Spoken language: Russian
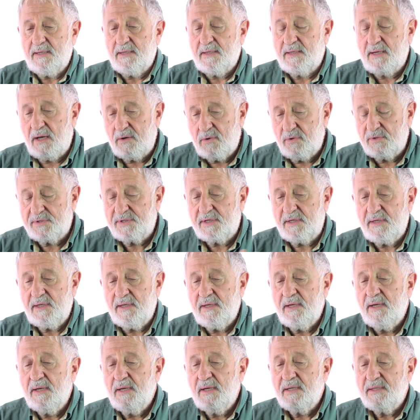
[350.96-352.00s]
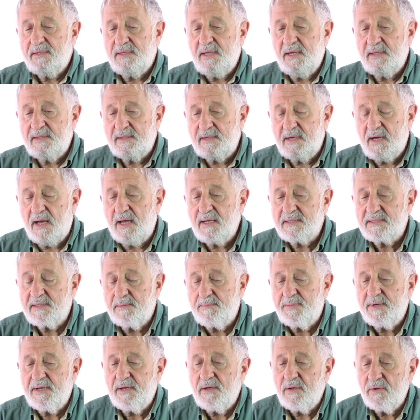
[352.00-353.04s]
короткие ДНК с
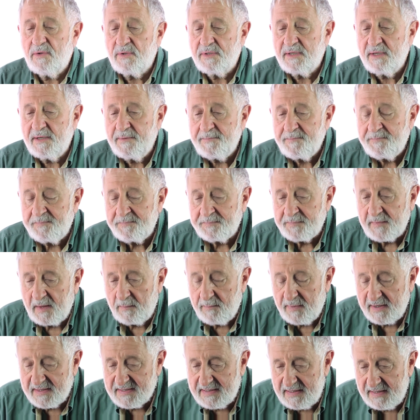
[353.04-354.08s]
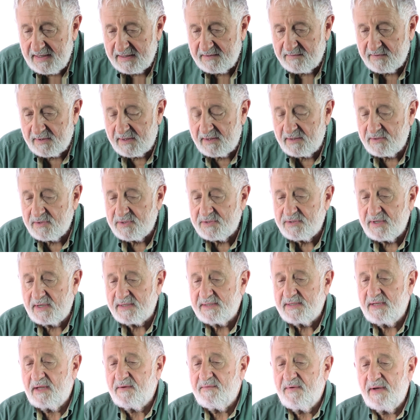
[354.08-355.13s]
определенной последовательностью
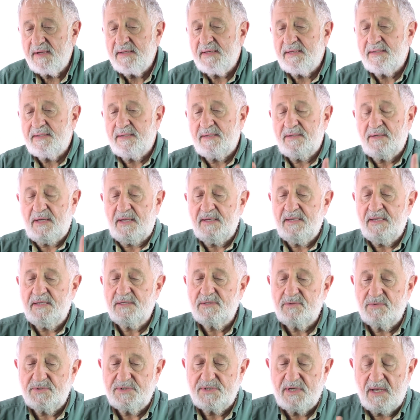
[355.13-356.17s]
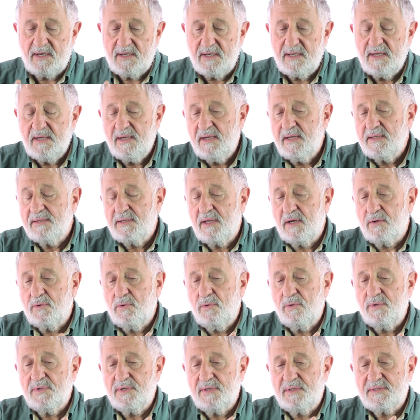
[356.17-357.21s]
оснований. Они изучали
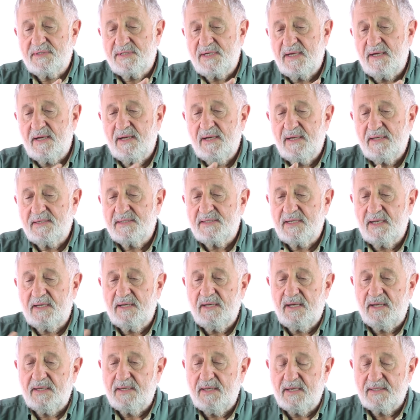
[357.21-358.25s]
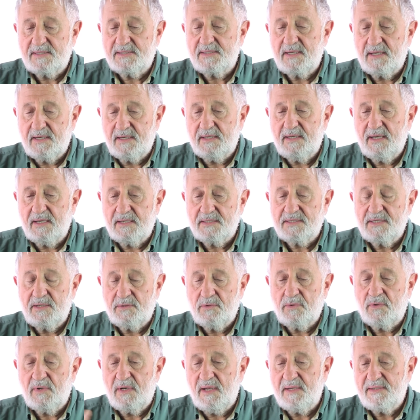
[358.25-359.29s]
такую ЦГ, ЦГ, гекса,
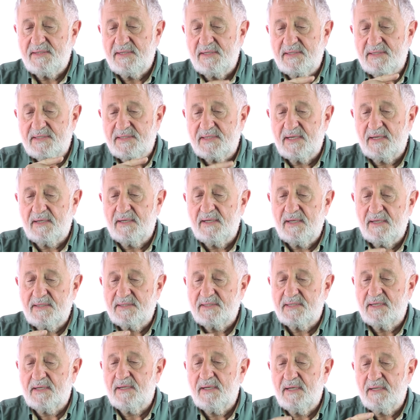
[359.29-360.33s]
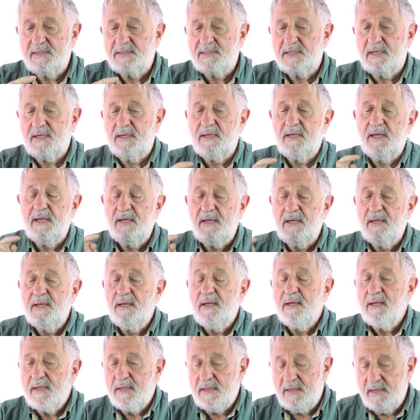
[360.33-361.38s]
гексонуклеотид ЦГ, ЦГ, ЦГ.
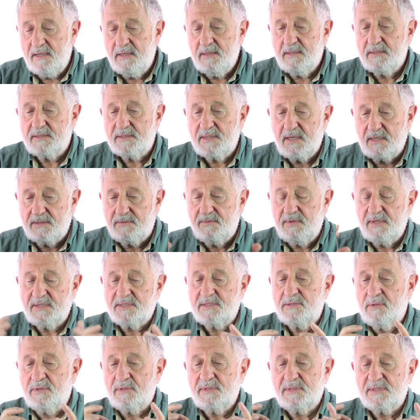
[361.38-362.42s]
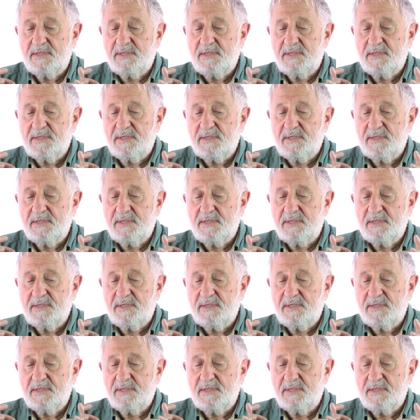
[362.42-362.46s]
И, соответственно, он